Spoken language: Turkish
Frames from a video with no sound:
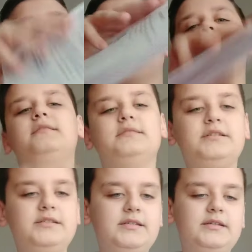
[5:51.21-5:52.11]

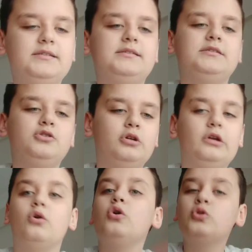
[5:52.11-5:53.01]
yanlış sayısı
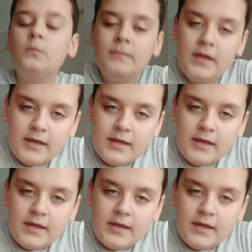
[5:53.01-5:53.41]
şöyle koydum.